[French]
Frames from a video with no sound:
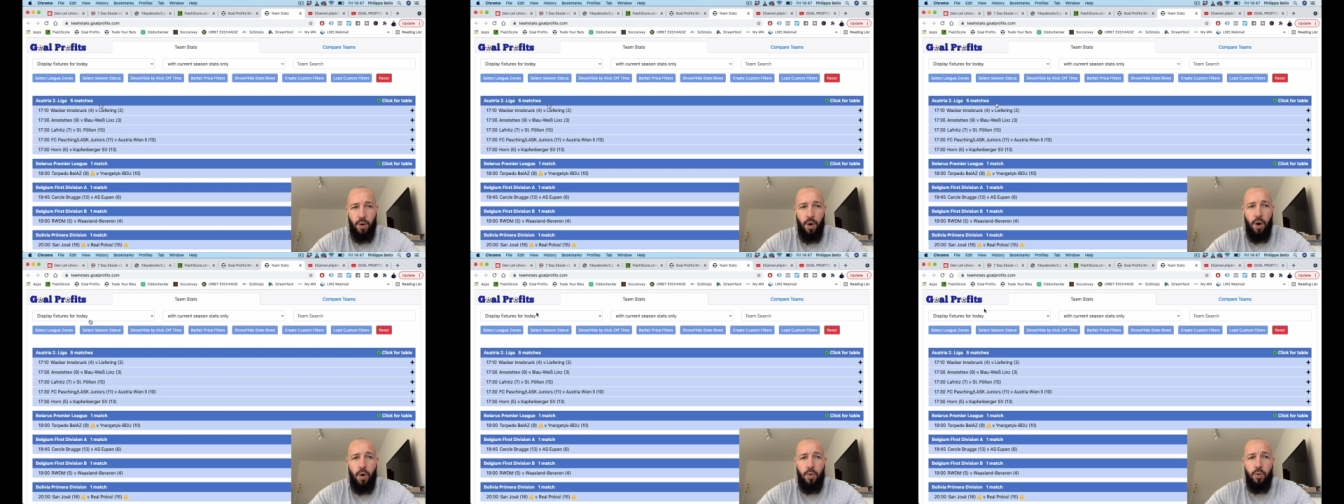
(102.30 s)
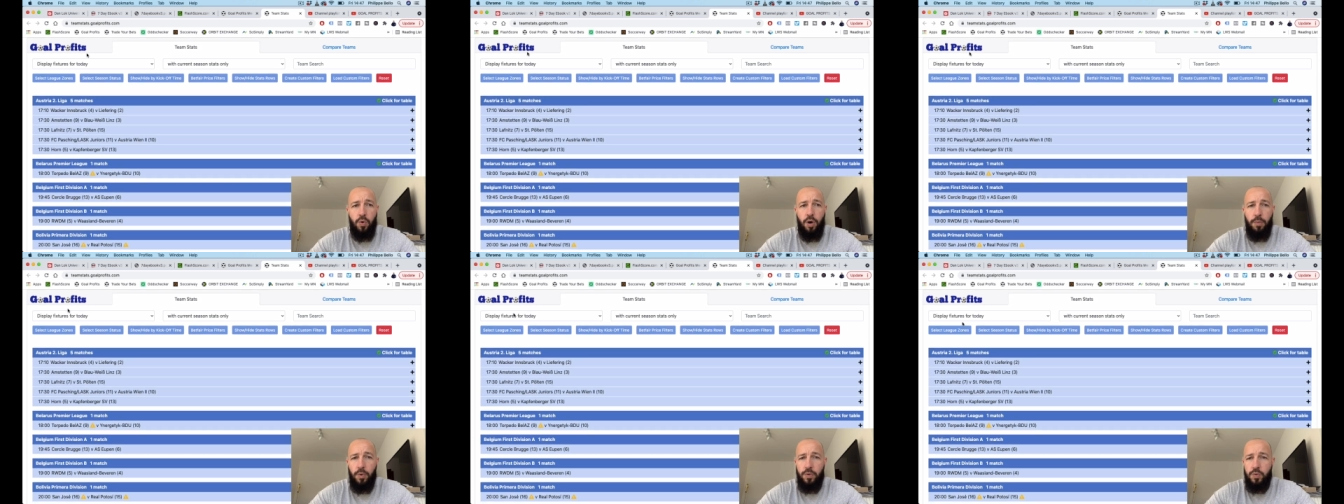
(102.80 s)
En haut,
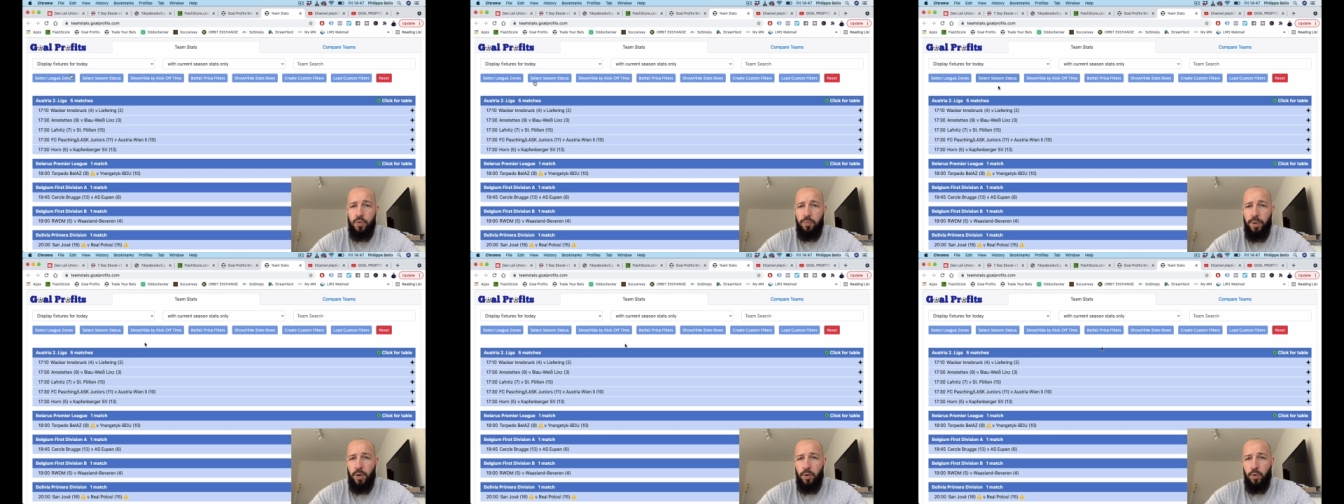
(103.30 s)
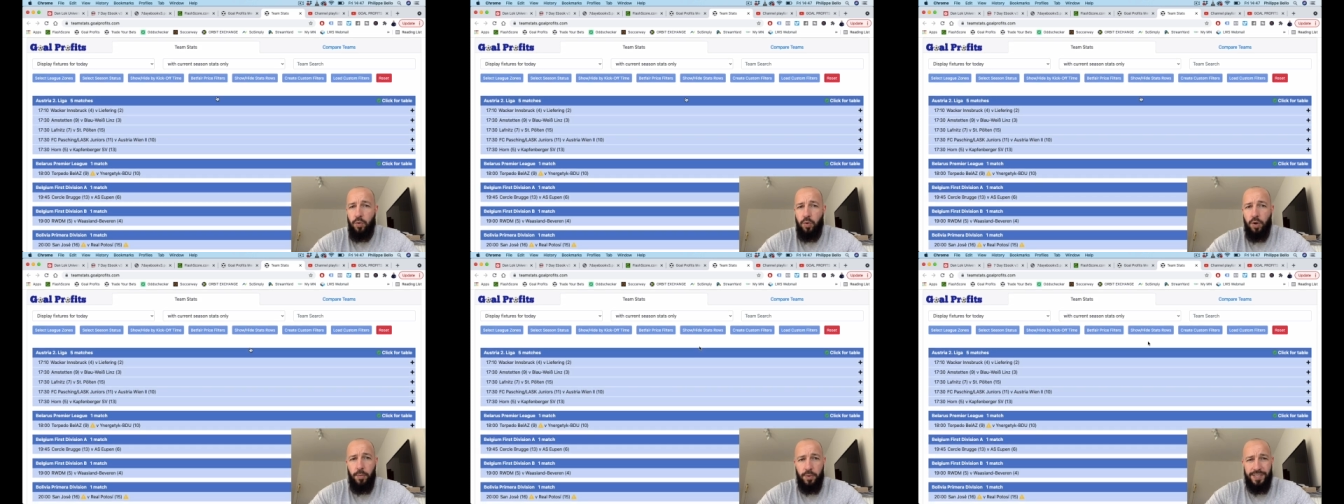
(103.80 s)
commençons par le haut.
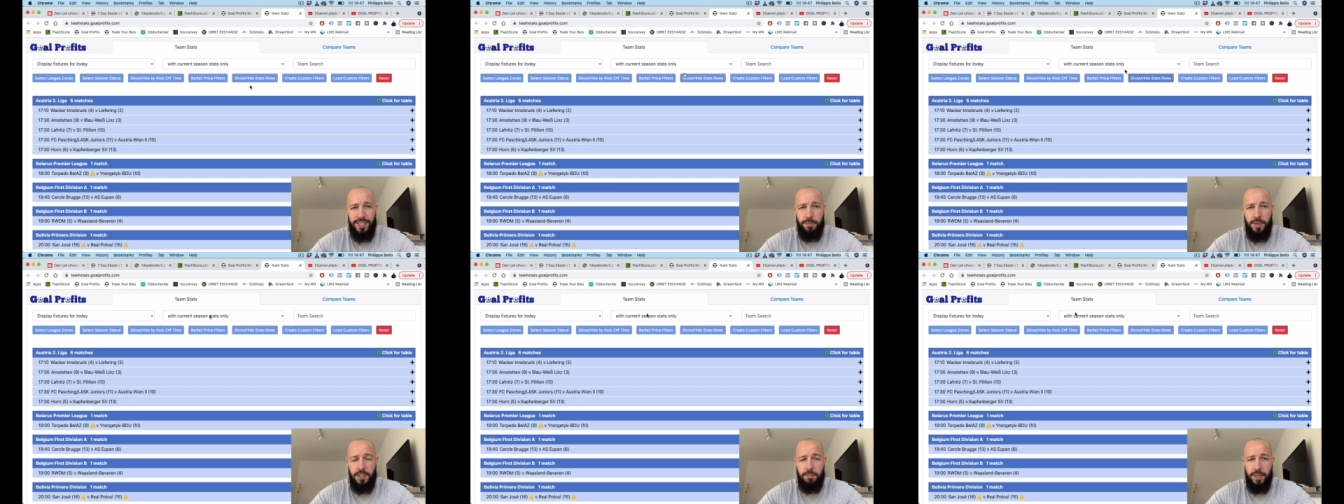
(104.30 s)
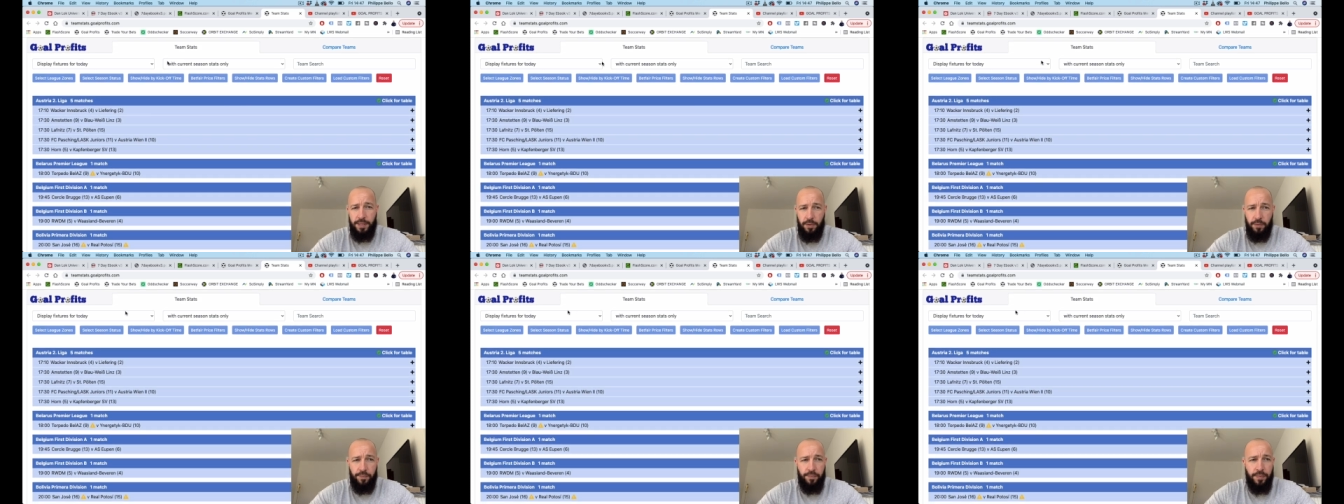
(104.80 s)
Comment ça se passe
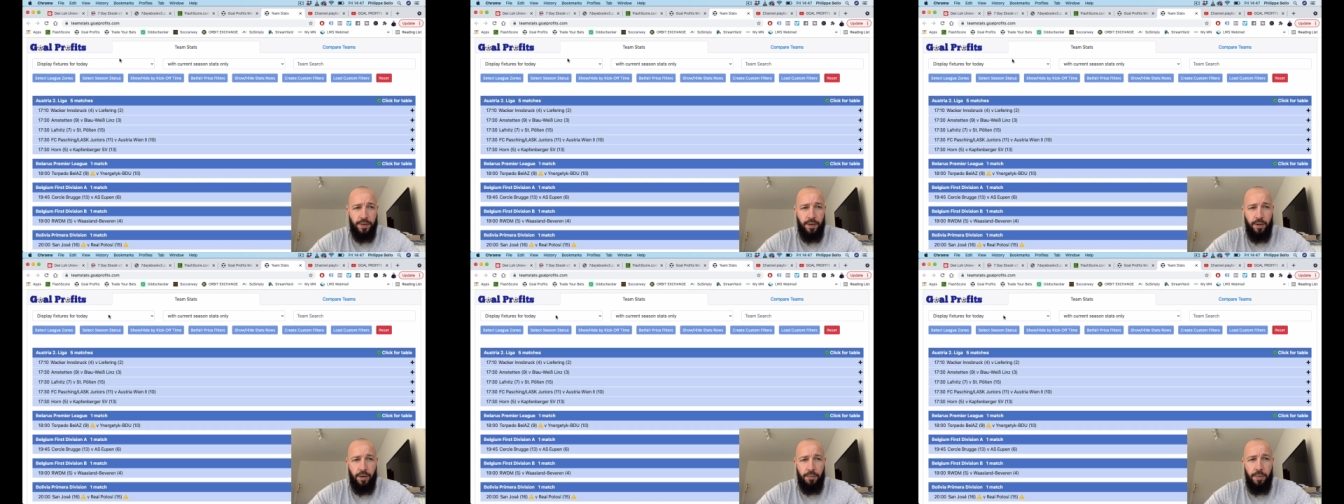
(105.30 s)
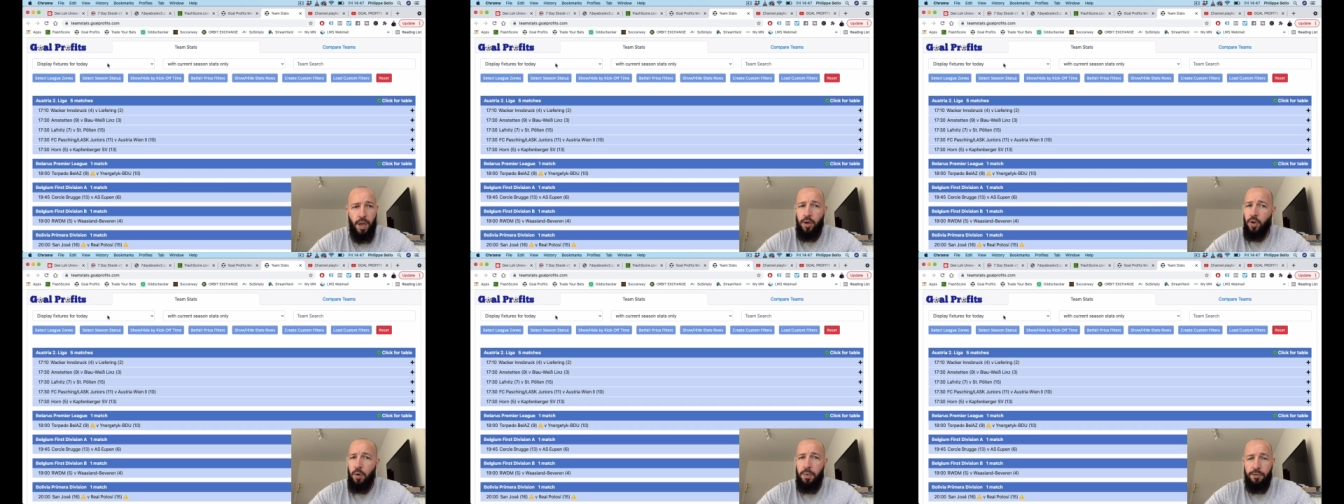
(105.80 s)
maintenant
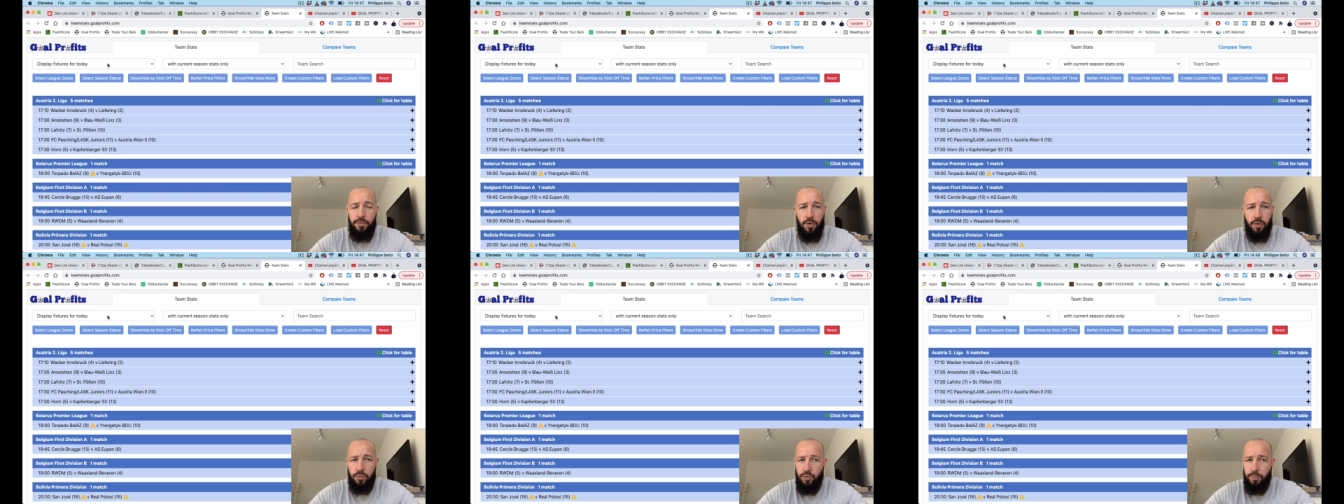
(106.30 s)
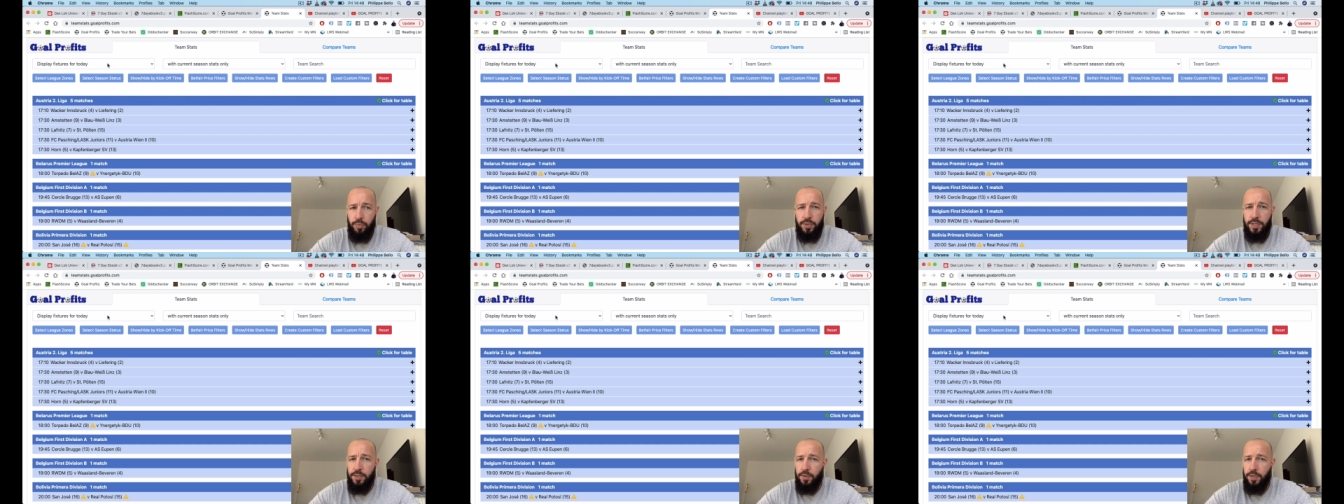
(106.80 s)
Mais comme avant, tu peux
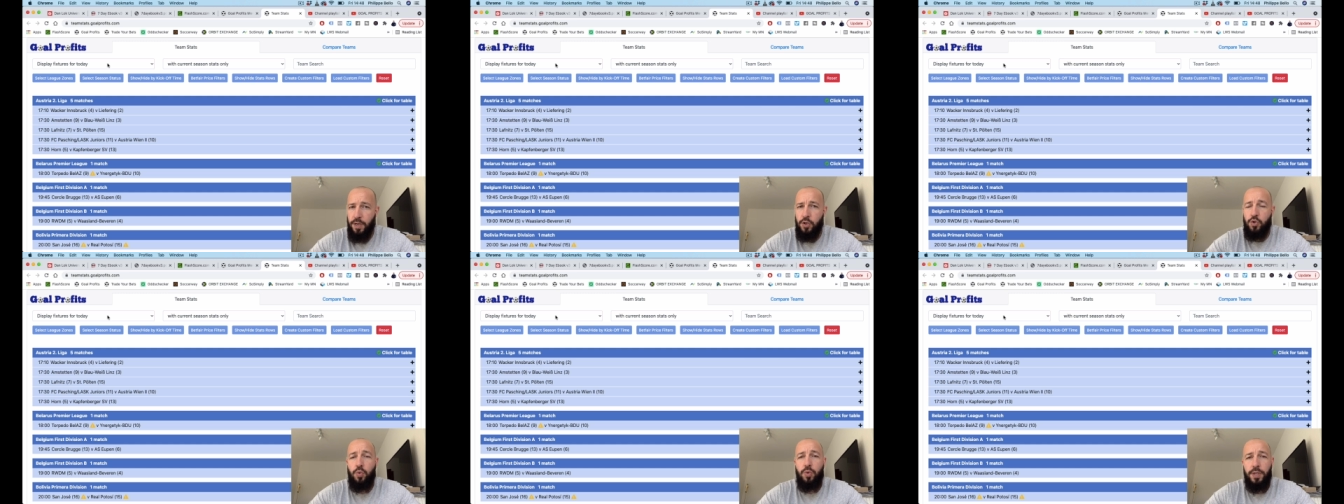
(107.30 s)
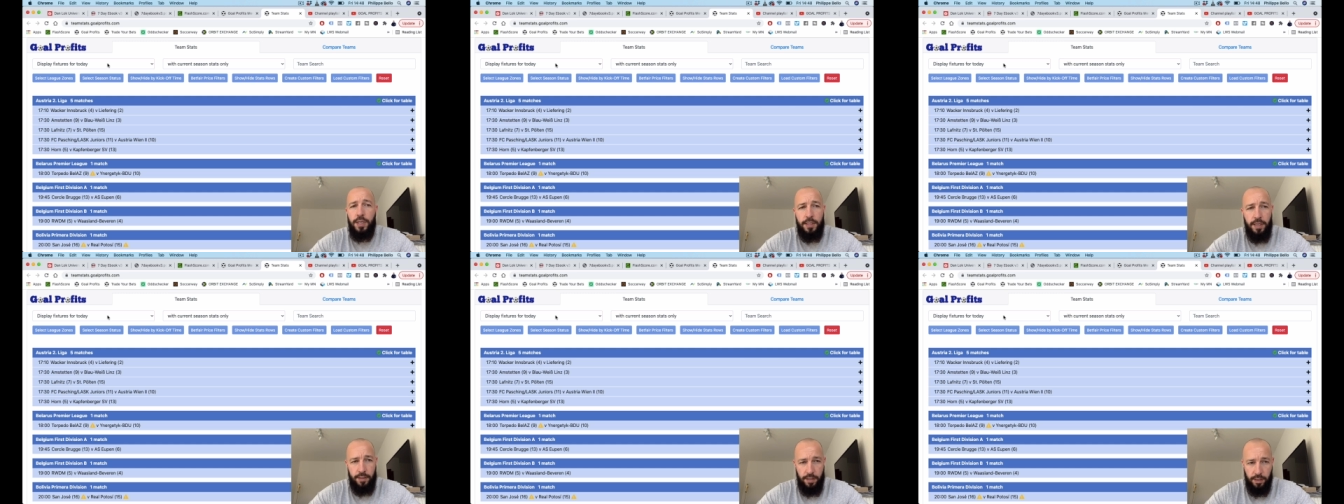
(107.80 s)
sélectionner la journée qui
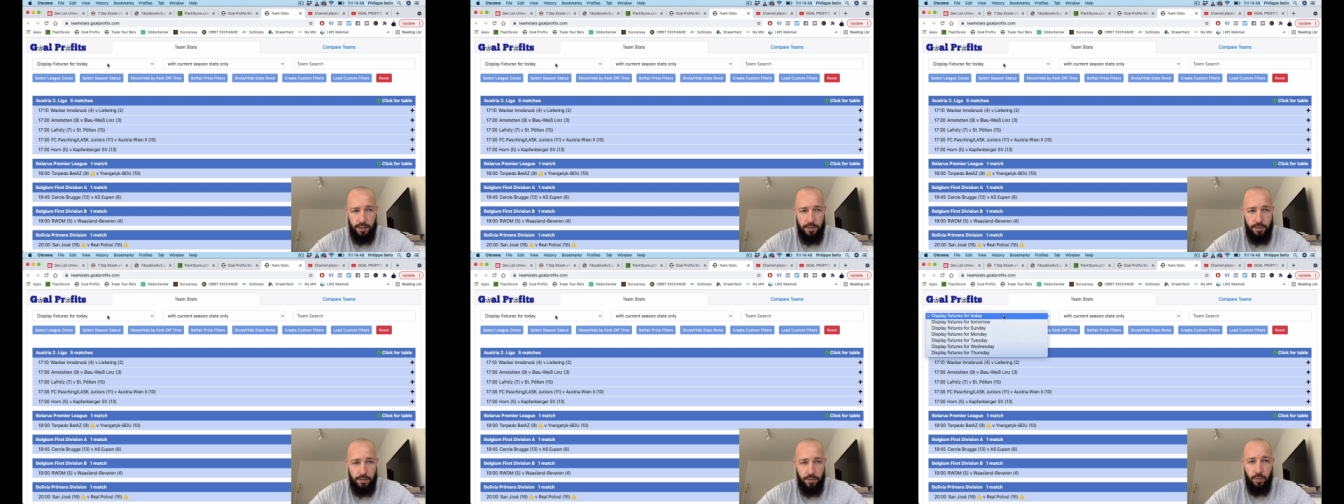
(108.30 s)
t'intéresse.